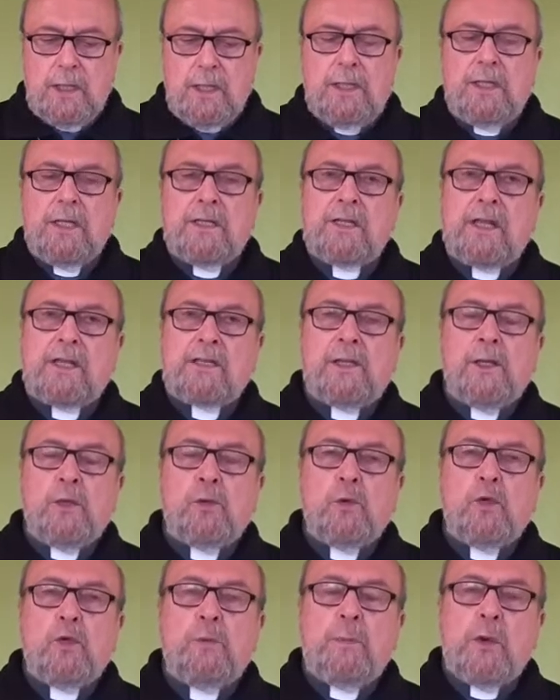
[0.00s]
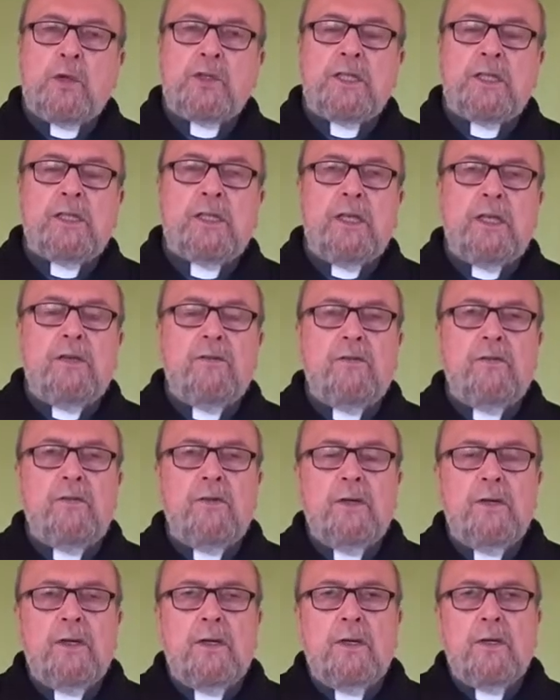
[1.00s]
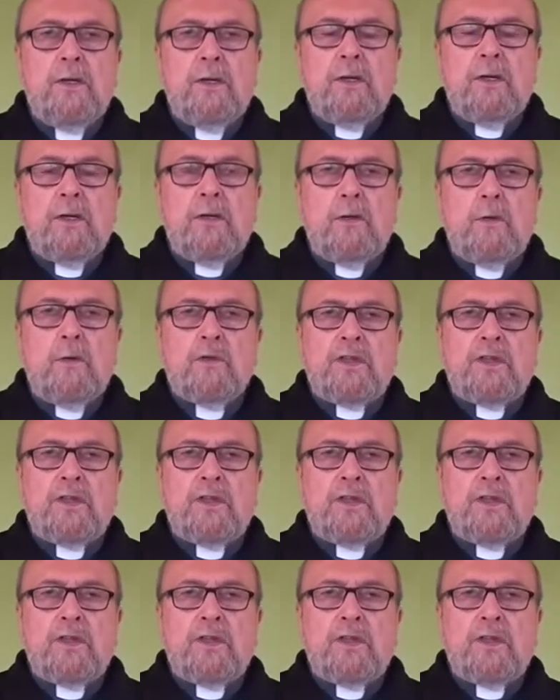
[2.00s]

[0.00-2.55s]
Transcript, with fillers: et des attitudes positives que